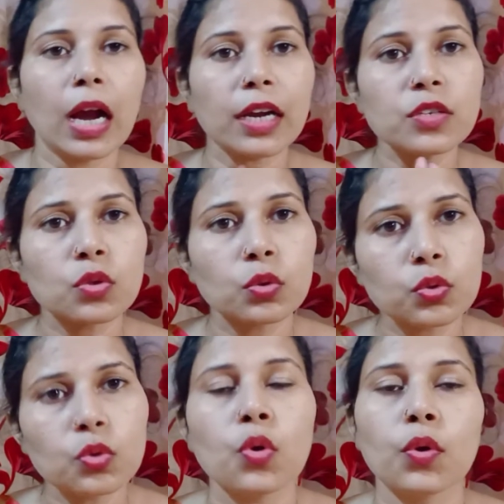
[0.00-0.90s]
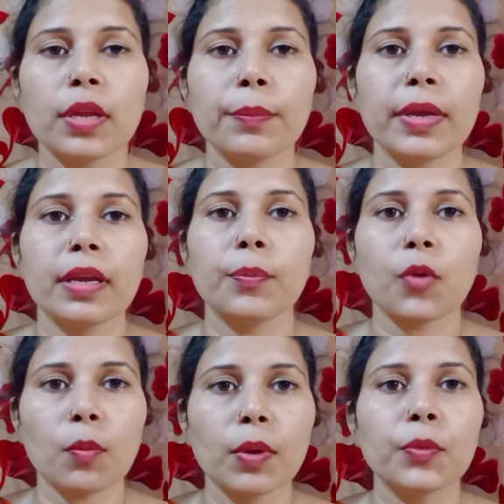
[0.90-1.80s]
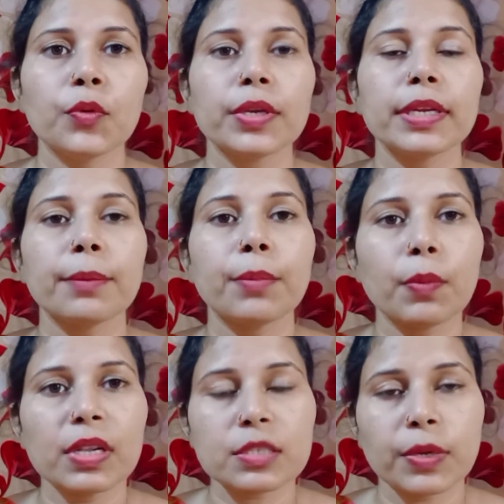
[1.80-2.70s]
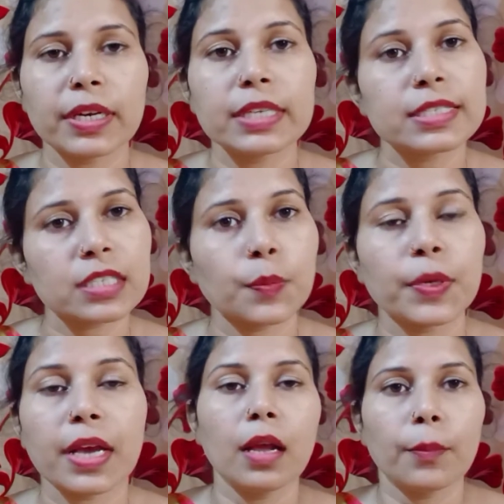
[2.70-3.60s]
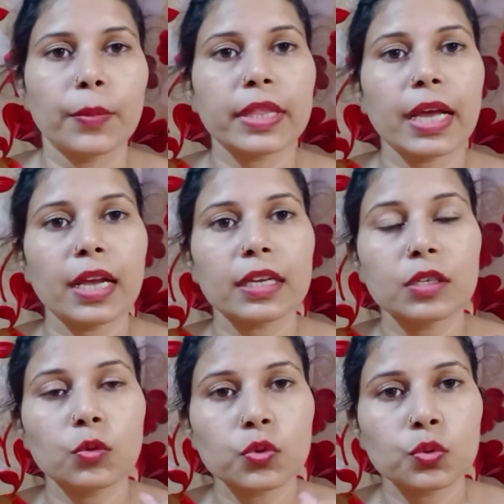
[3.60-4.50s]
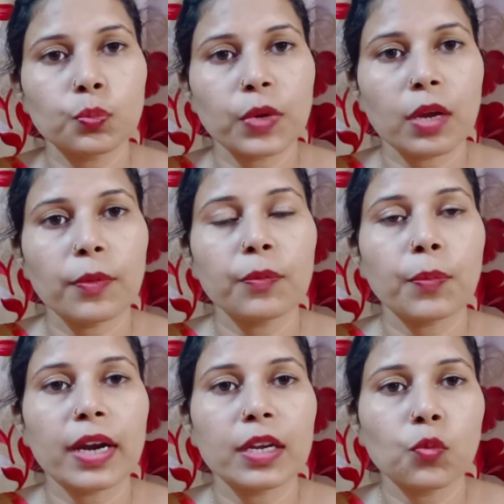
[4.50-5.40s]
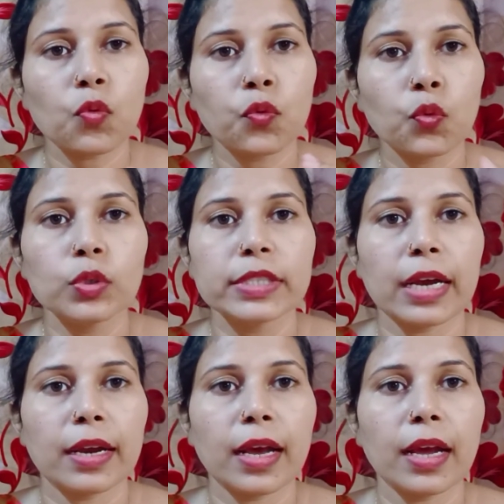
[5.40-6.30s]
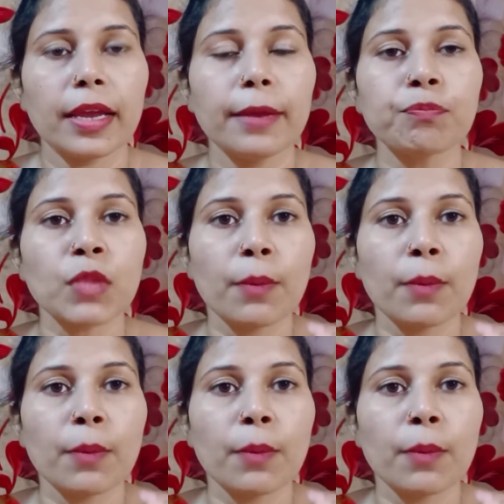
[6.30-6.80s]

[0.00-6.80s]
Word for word: अगर सुसु होने में प्रॉब्लम हो रही है बबल्स बन रहे जैसे कि मैंने बताया कि वो प्राइवेट पार्ट है वो फूल जा रहा है